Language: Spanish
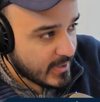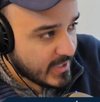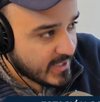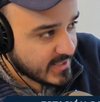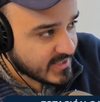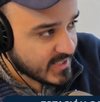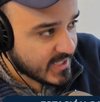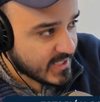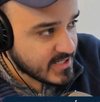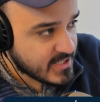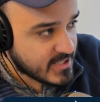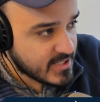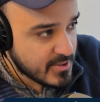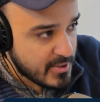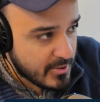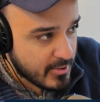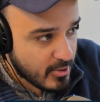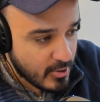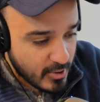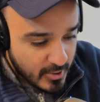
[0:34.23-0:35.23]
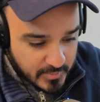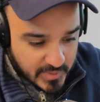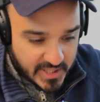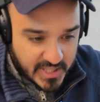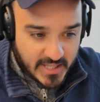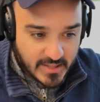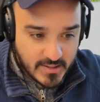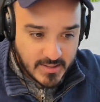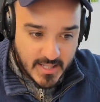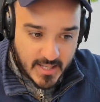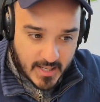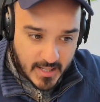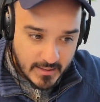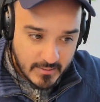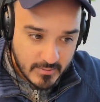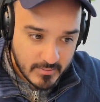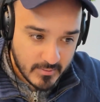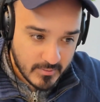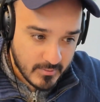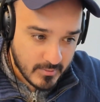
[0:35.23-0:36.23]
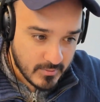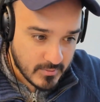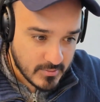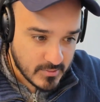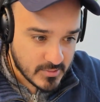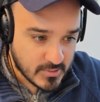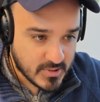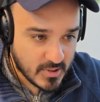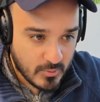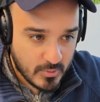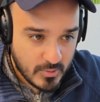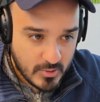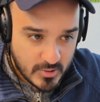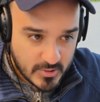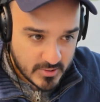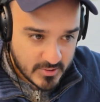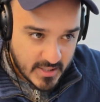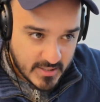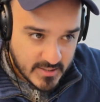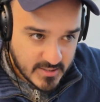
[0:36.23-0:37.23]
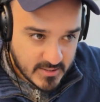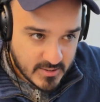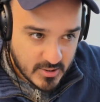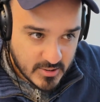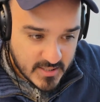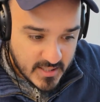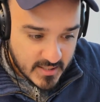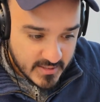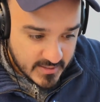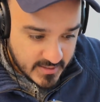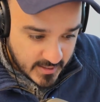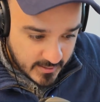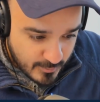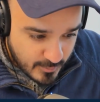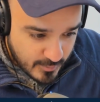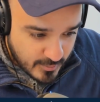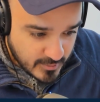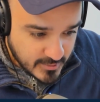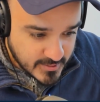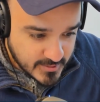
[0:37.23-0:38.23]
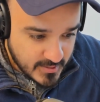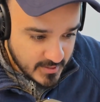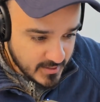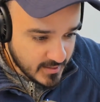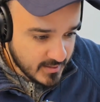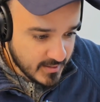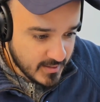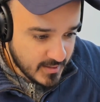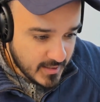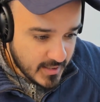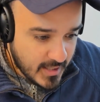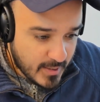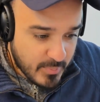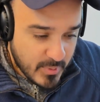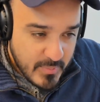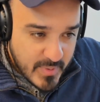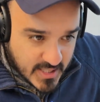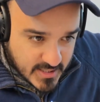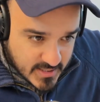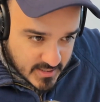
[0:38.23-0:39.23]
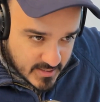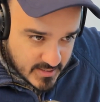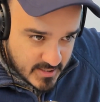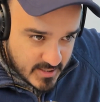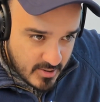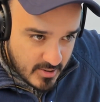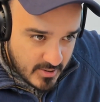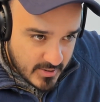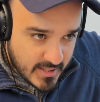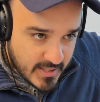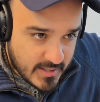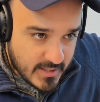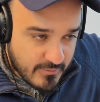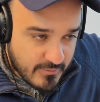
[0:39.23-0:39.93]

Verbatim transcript: la tradición lo amerita, según los textos antiguos, la primera sección es de